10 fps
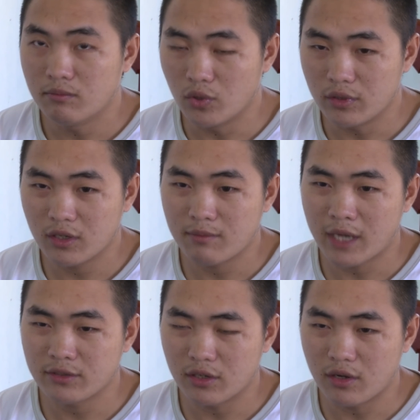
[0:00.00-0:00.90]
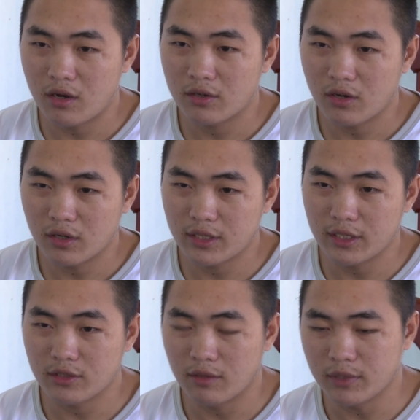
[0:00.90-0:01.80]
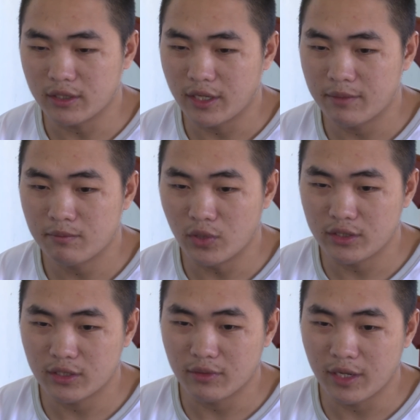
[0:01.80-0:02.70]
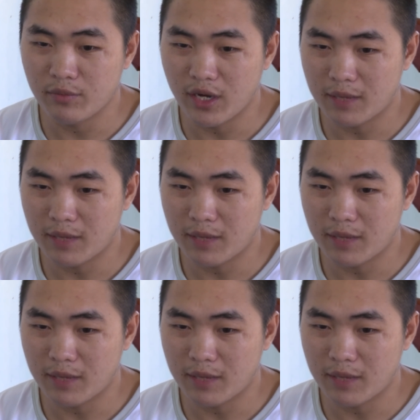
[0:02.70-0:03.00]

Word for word: một đứa bán cho nó nó có thể cho mình đến 10 triệu đến